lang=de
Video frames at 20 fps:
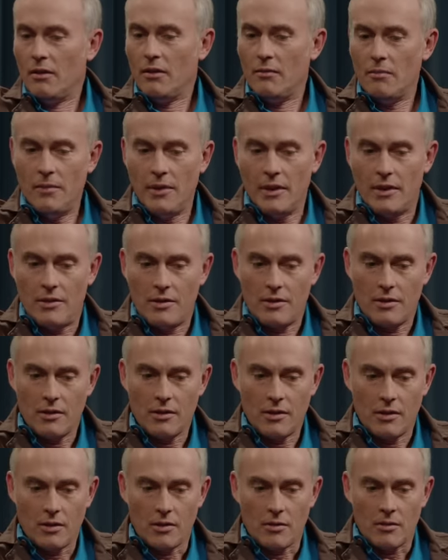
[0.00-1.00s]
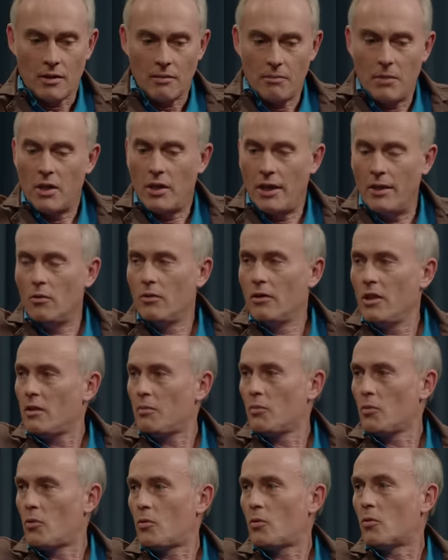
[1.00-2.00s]
mit, äh, mit
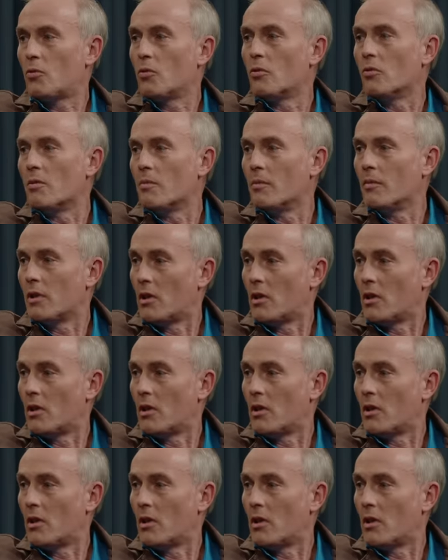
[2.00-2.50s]
Hedonismus zu tun,